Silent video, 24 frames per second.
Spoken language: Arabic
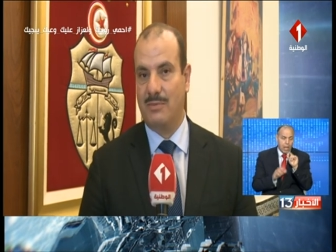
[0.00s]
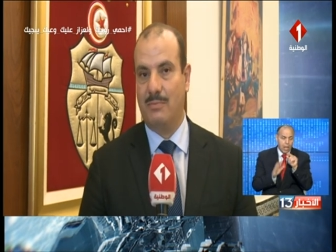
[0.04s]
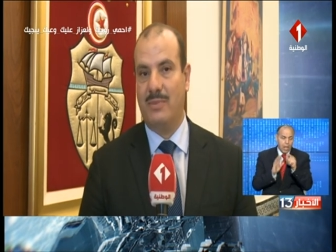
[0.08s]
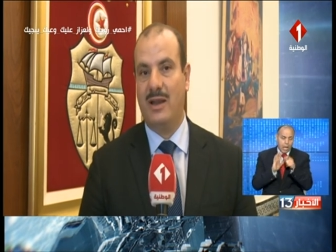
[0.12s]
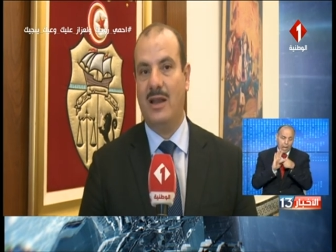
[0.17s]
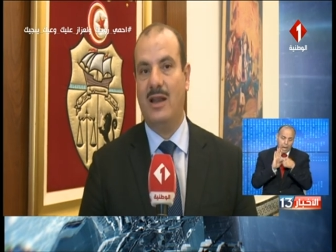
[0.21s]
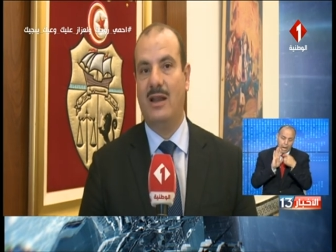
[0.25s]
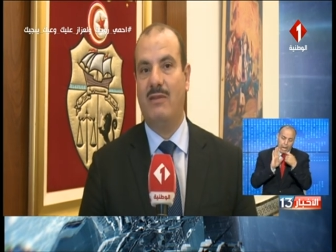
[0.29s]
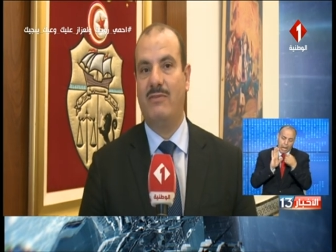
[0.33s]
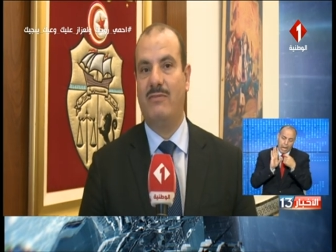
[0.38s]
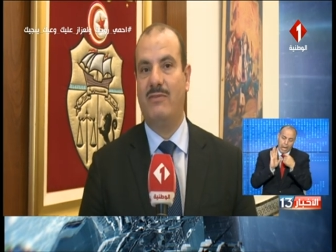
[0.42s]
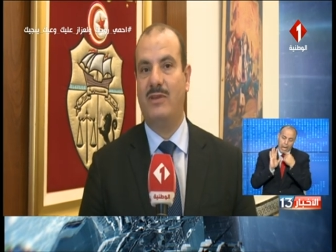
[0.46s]

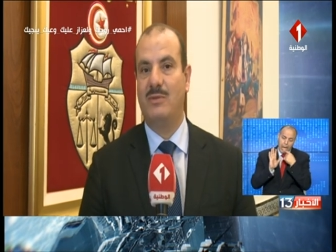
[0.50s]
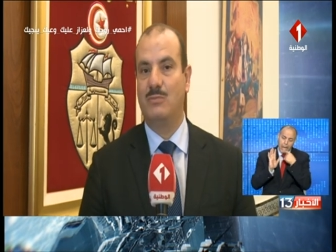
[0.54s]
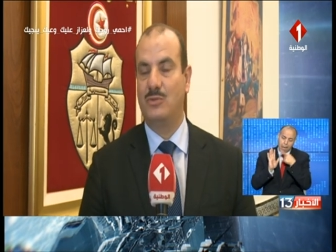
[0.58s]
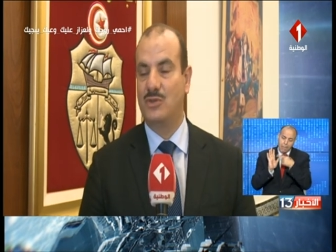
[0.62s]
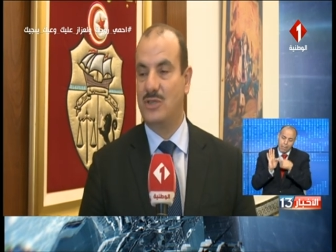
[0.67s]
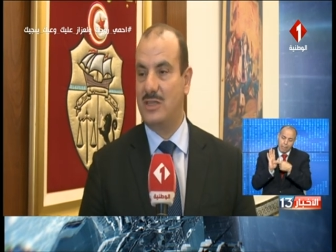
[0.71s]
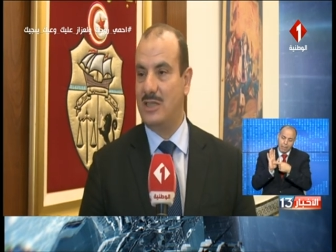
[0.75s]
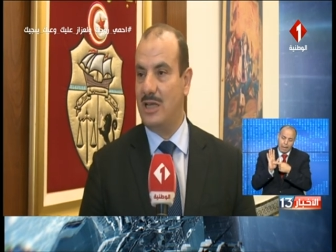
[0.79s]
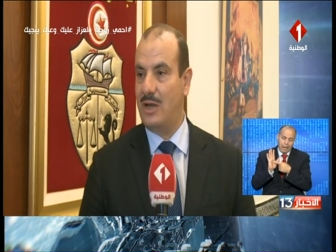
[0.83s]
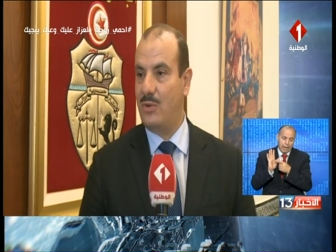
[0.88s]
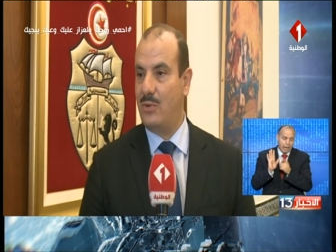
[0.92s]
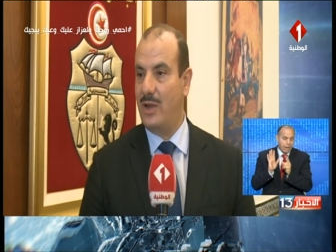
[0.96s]
بل في
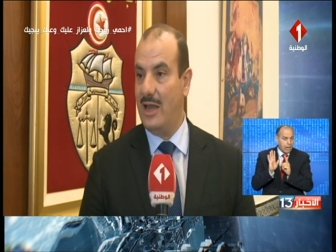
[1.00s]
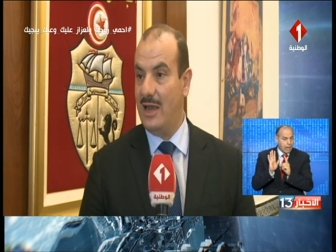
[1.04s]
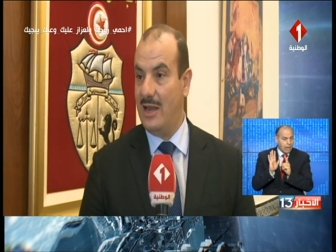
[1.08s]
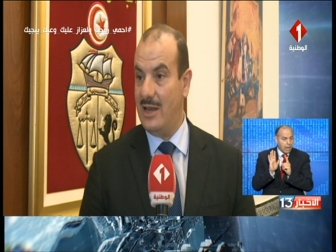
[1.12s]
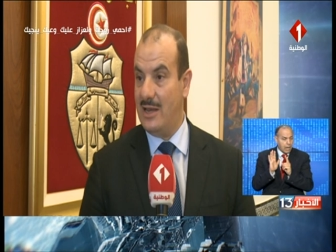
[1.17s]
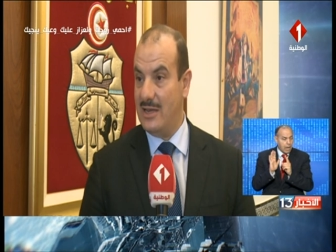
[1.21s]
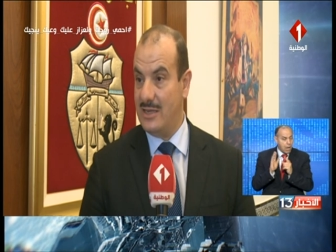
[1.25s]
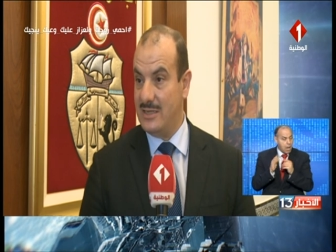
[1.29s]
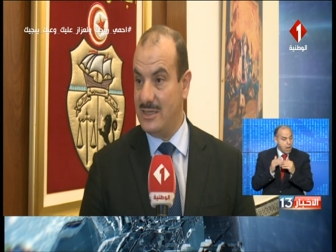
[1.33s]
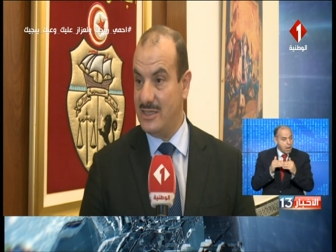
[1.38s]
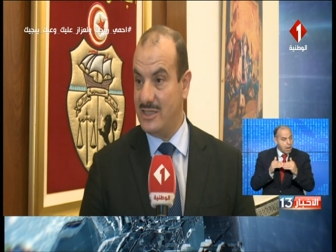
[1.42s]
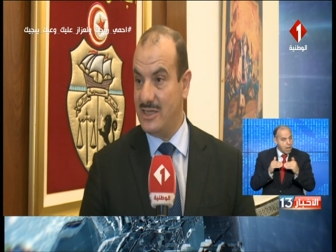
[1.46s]
مستوى
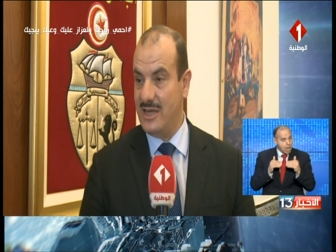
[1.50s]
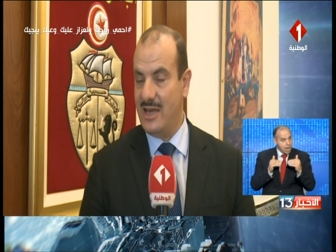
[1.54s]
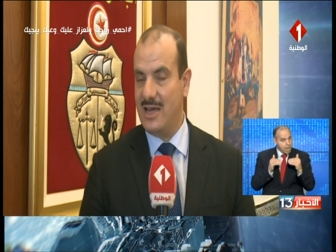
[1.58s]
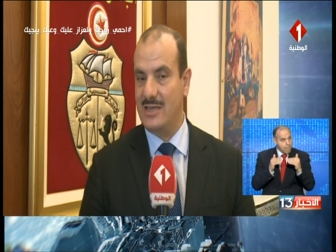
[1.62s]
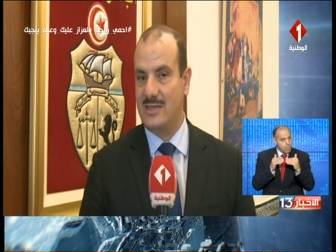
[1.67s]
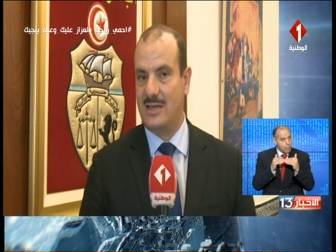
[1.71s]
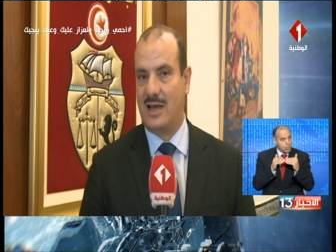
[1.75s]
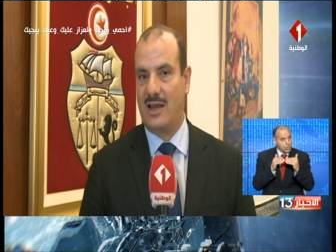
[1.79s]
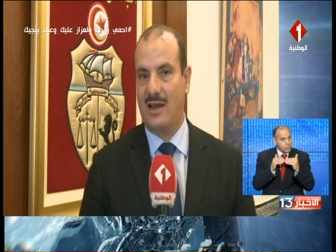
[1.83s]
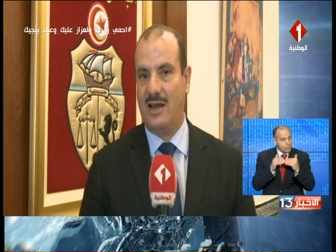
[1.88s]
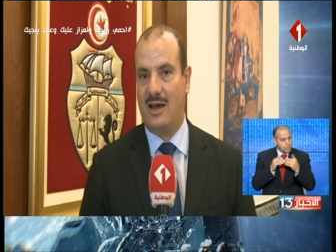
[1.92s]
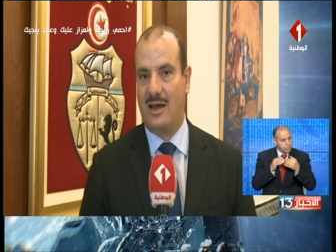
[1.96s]

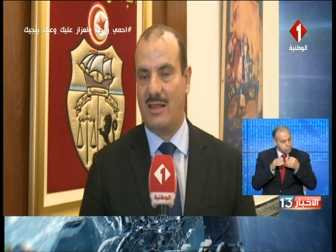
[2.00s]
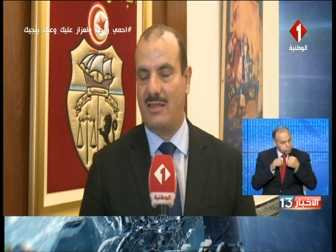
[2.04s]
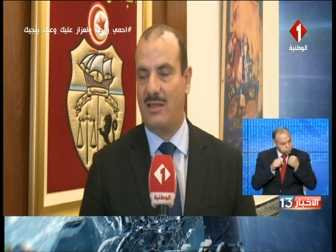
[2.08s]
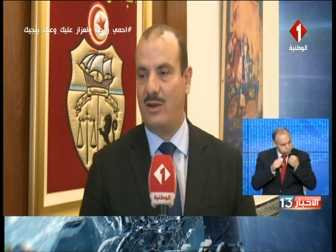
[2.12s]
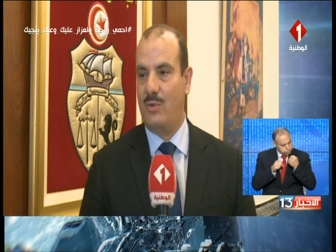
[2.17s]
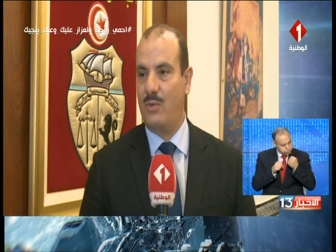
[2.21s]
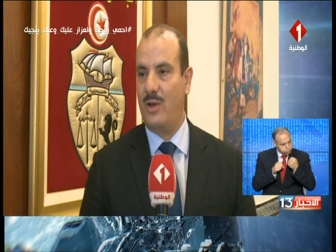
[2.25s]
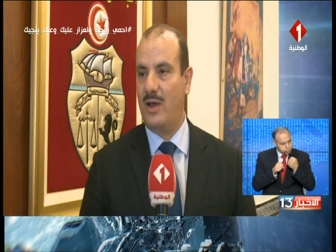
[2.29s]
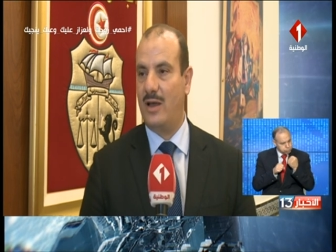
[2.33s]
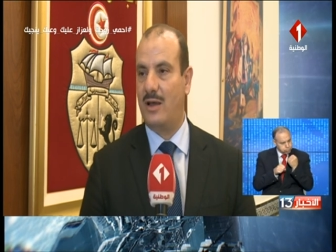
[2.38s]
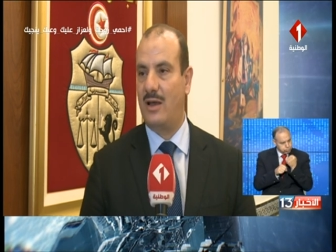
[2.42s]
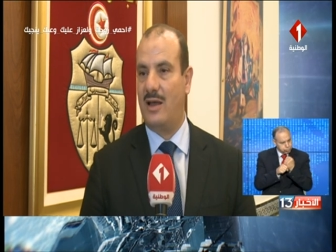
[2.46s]
الإنجاز على أرض
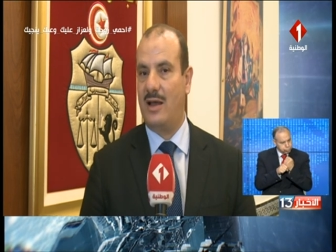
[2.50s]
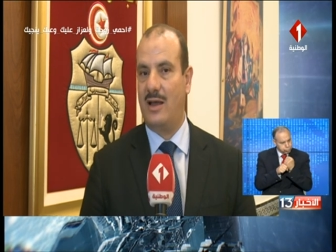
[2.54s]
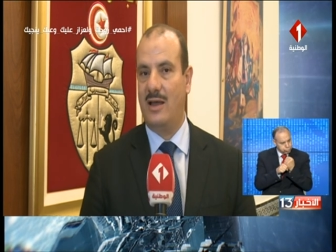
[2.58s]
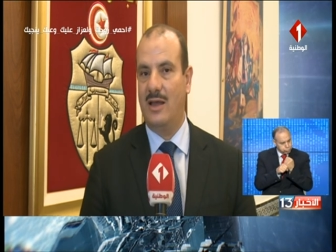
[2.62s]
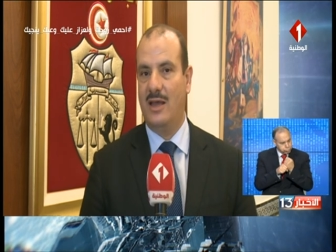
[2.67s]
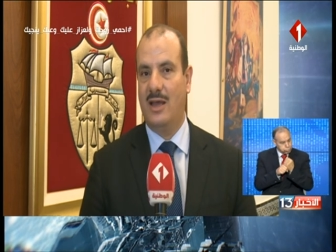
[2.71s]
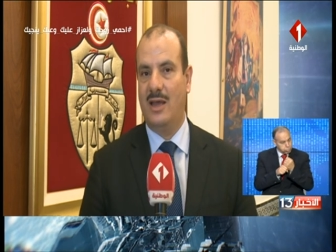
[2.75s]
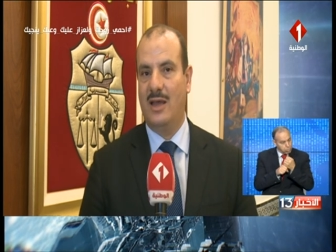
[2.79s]
الواقع